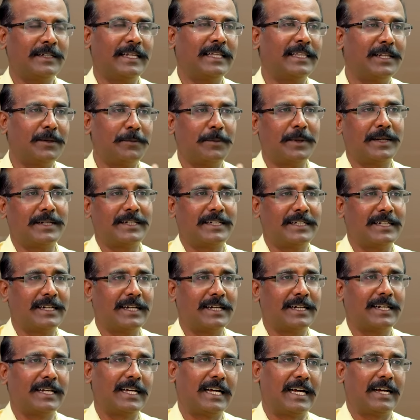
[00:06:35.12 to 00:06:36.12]
எதிர்பார்ட்டி
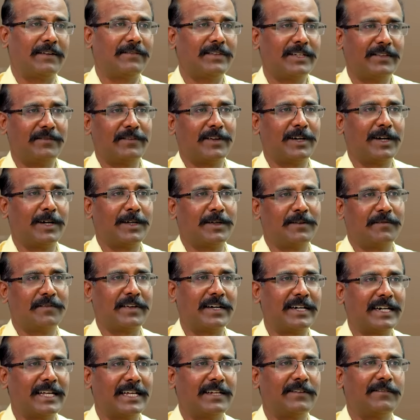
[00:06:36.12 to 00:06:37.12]
இருக்கான்ல அவன் இவங்களுக்கு
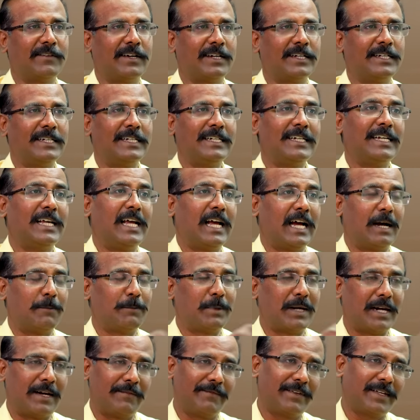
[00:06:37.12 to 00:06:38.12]
ஃப்ரெண்ட் ஆயிடுவான்
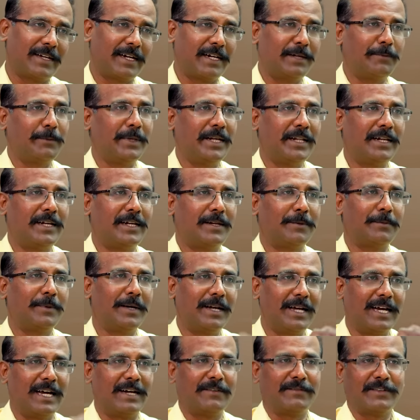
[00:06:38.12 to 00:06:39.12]
அப்போ அவன் ரன் பண்ணிக்கிட்டு
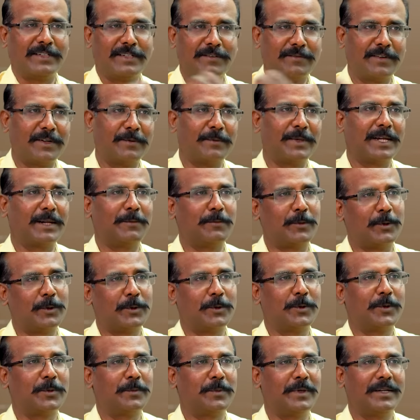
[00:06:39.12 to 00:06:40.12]
இருப்பான் அவன் இவனை மேலே
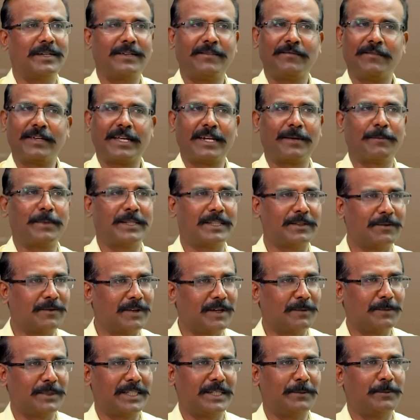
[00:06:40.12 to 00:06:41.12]
போட்டு கொடுப்பான் வேறு
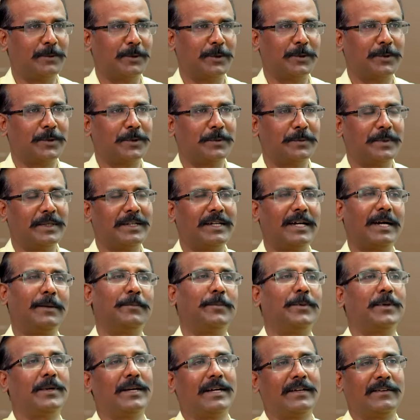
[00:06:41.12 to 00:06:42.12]
மற்றவங்கள பற்றி போட்டு கொடுப்பான்
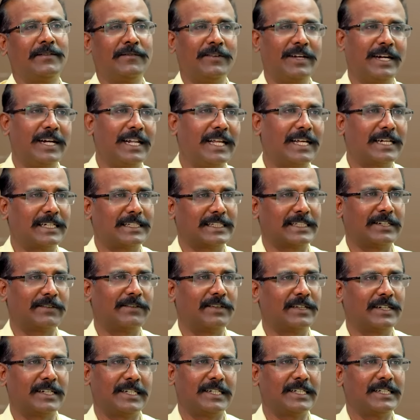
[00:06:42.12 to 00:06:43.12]
அப்போது இவங்கெல்லாம் அரெஸ்ட்
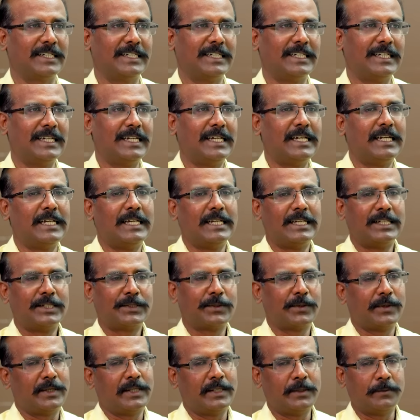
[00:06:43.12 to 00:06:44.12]
ஆவாங்க
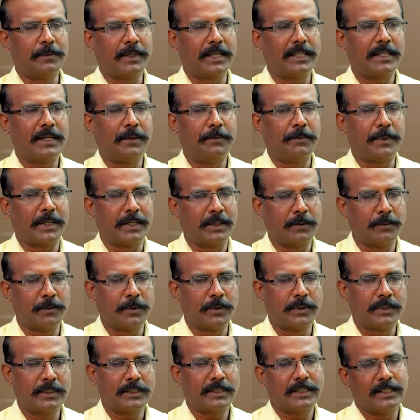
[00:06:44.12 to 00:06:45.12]
ஸோ இது மாதிரி
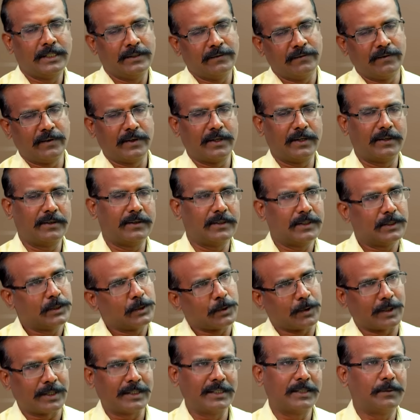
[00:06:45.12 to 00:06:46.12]
பண்ணும்போது இவர்
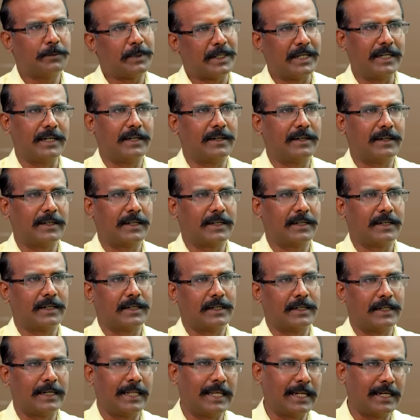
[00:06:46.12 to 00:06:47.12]
தொடர்ந்து பண்ணிக்கிட்டு இருக்காரு
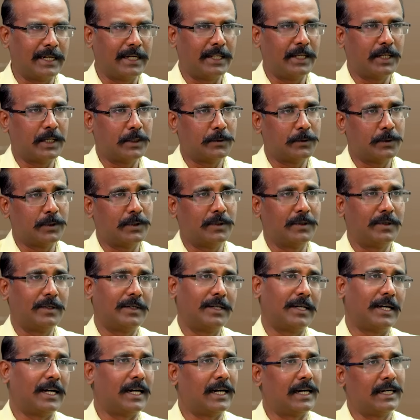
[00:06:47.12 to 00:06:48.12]
நேரடியாகவோ
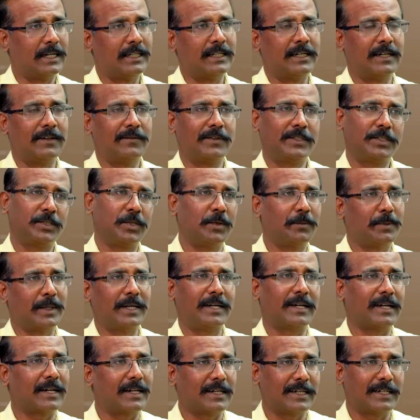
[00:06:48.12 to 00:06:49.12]
ஆளுங்களை வச்சோ
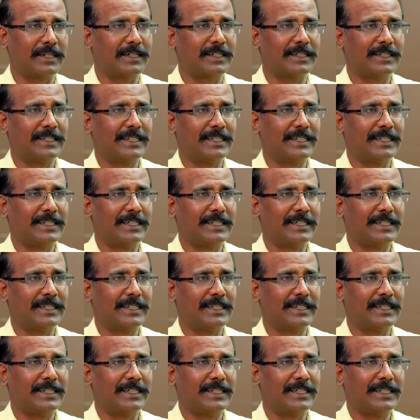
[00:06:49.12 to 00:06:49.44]
பண்ணுறாங்க